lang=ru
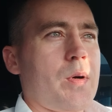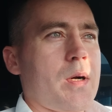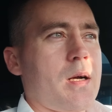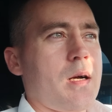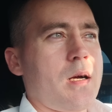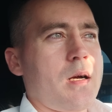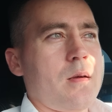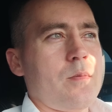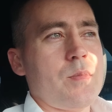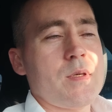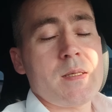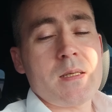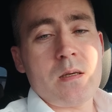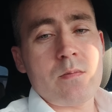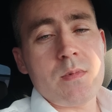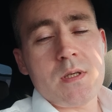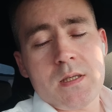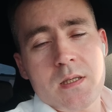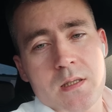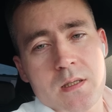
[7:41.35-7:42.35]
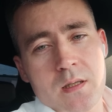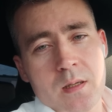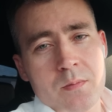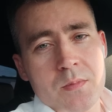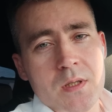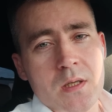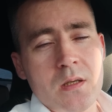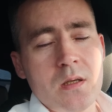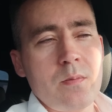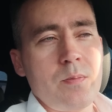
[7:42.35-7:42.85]
пока без комиссии
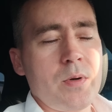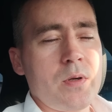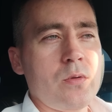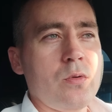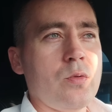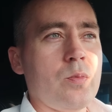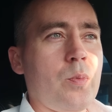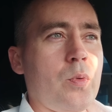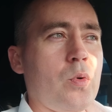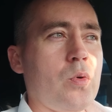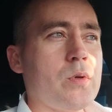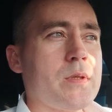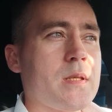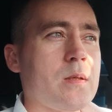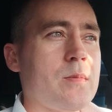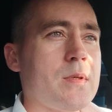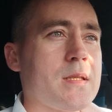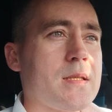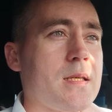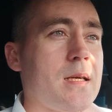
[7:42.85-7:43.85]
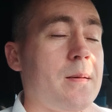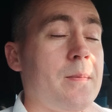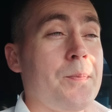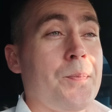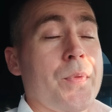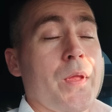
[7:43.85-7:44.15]
там деньги придут по СМЗ.